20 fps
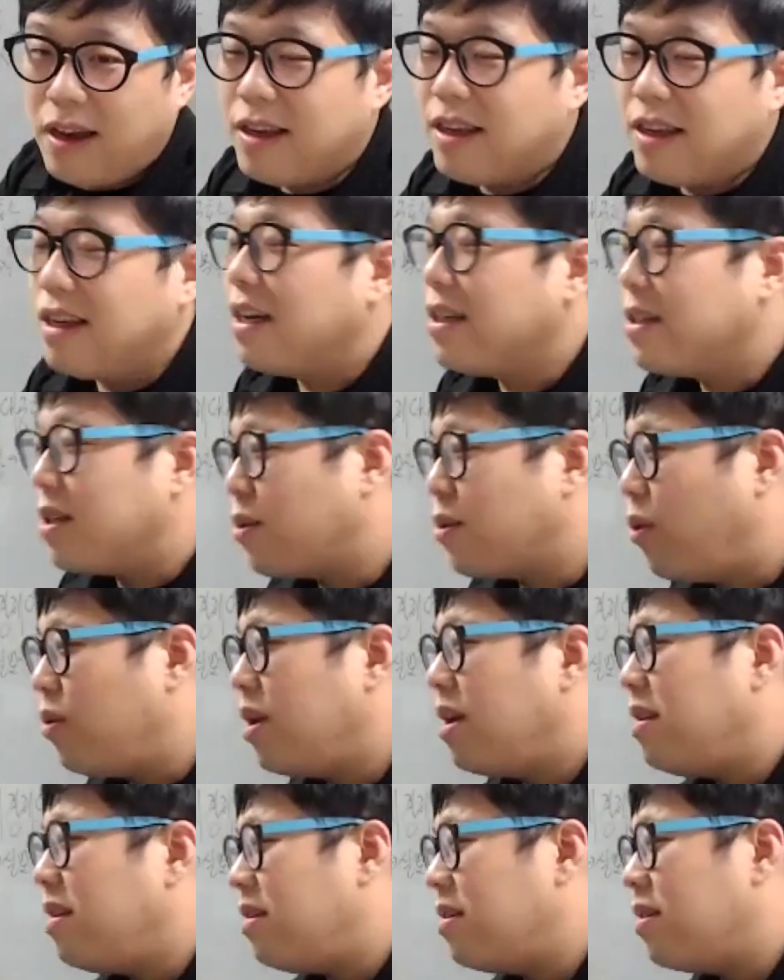그러니까 이제
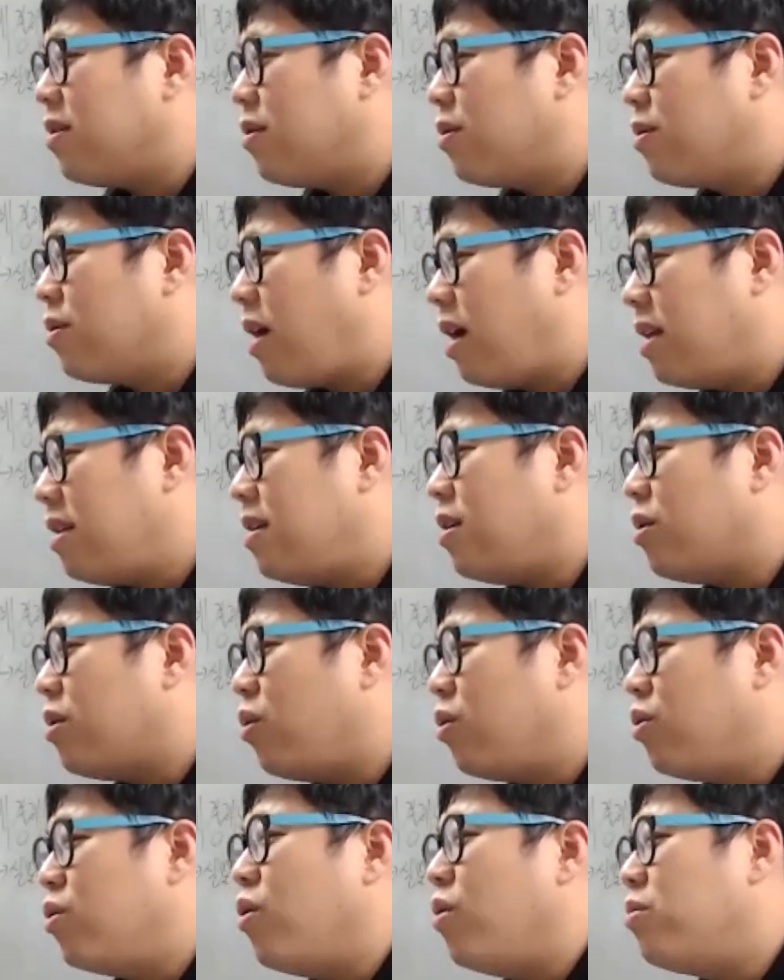독일은 같은 경우
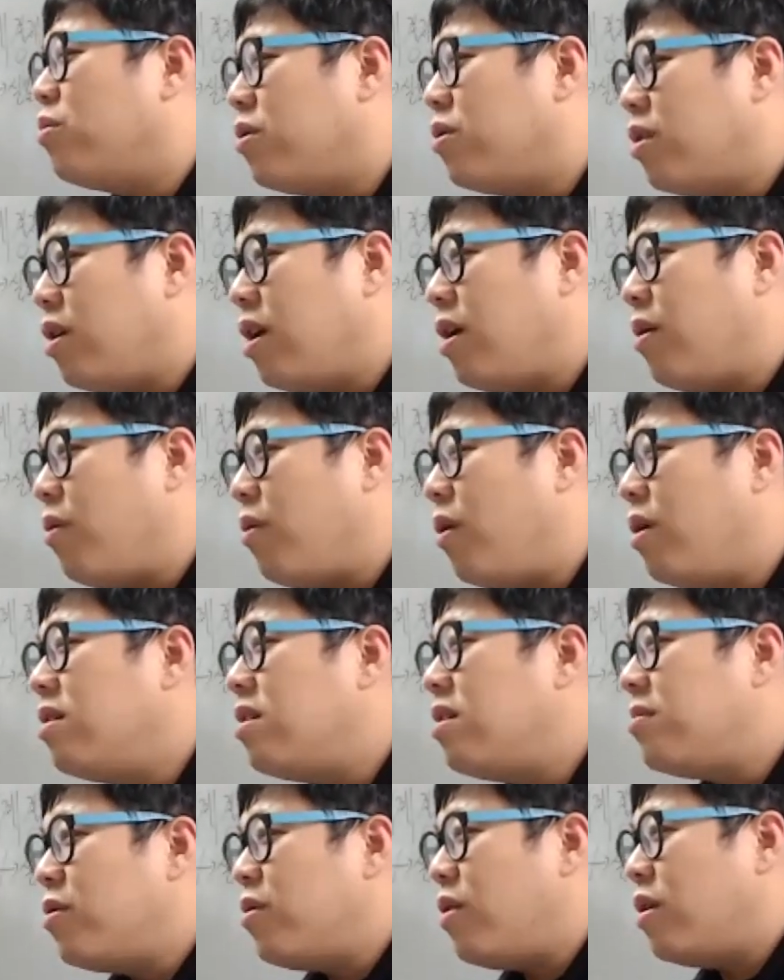돈도 없는데
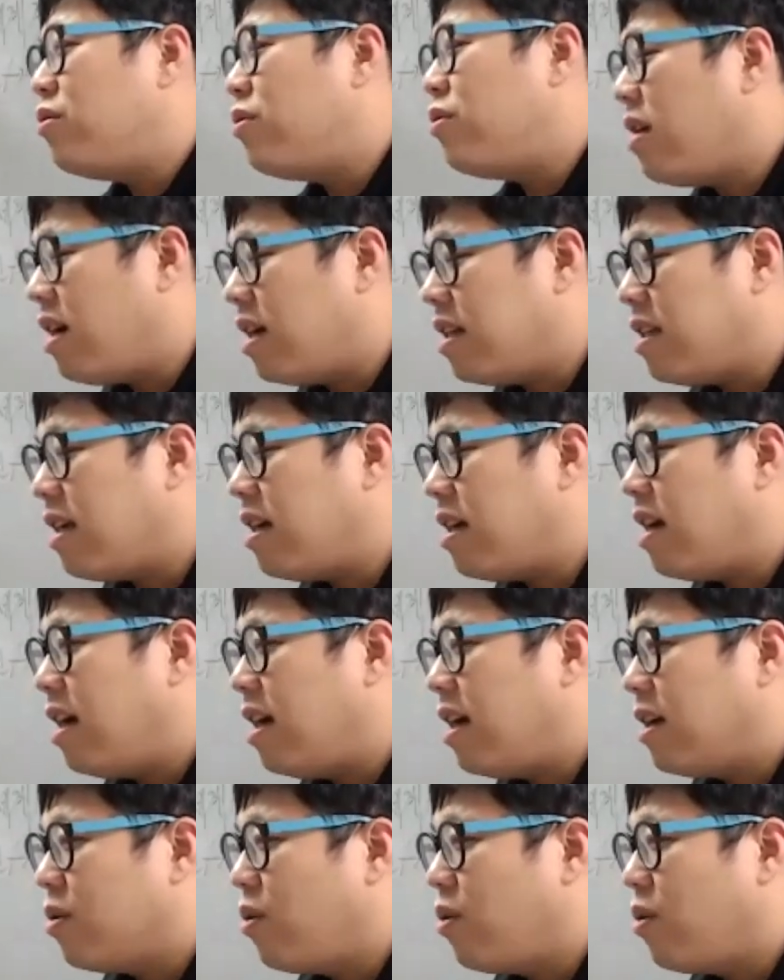원금을 회수해 가니까